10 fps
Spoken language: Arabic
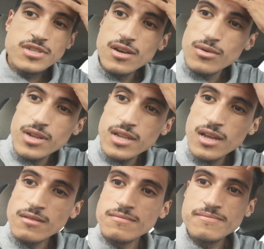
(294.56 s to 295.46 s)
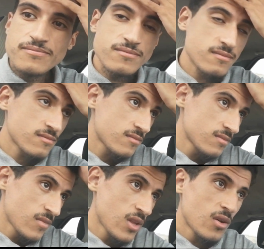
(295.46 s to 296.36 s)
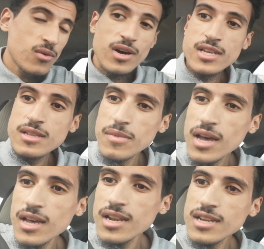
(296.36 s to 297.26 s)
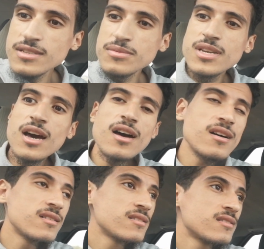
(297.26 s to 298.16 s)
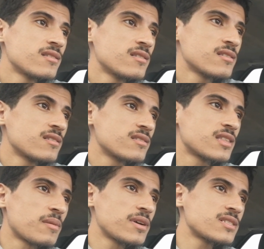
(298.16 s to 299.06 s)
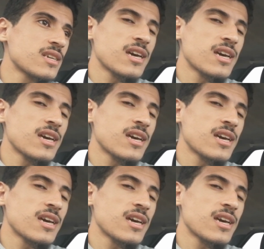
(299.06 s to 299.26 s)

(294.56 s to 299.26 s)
مشاو لينا واحد المقاله كتبتها ضربات